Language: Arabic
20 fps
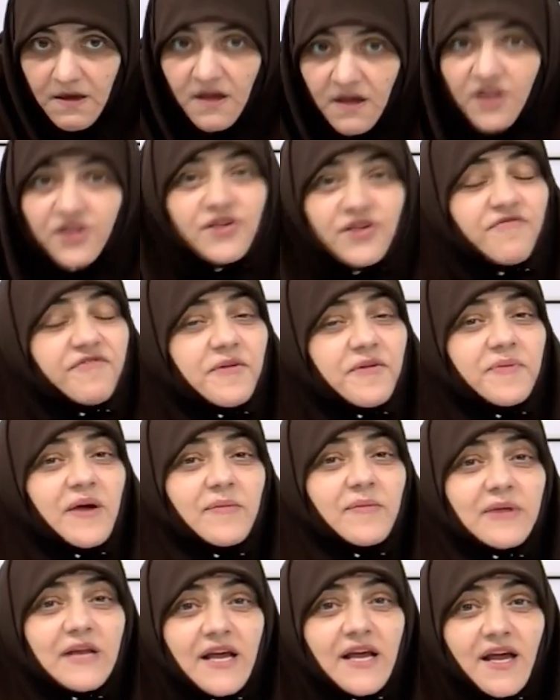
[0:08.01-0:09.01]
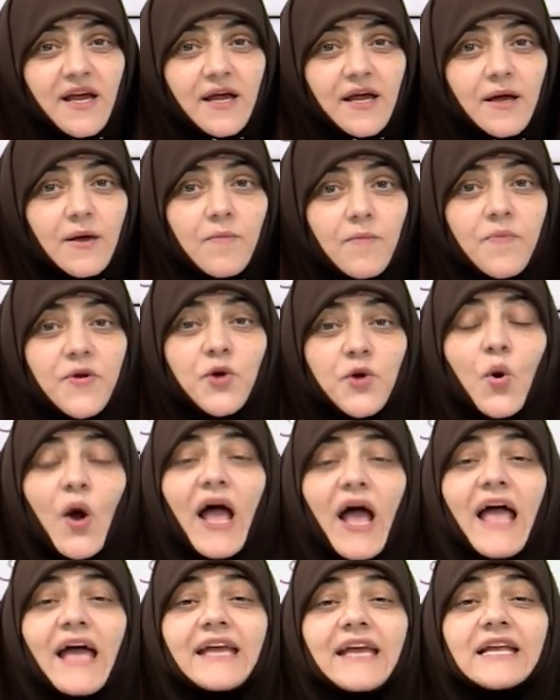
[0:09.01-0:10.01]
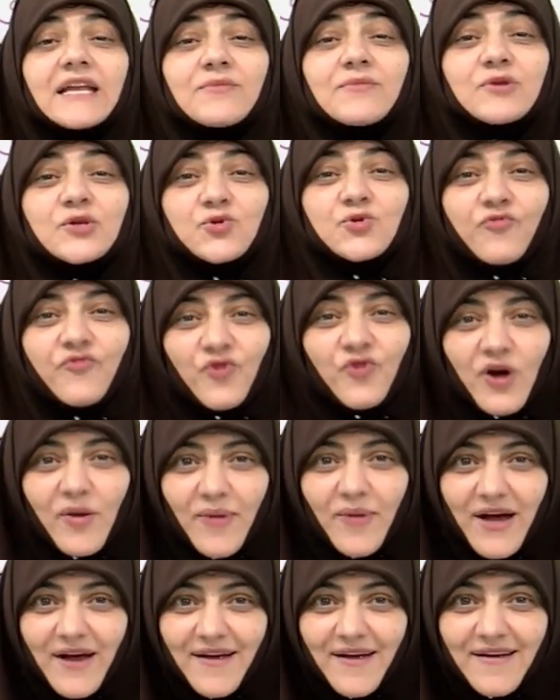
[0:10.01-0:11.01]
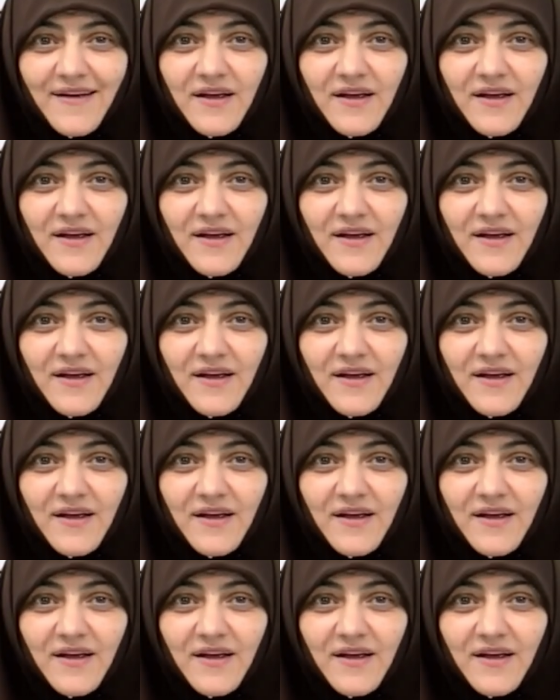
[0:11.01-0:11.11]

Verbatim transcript: الطفل بيعمل ايه؟ بيحاكي اللي بيشوفه يا جماعة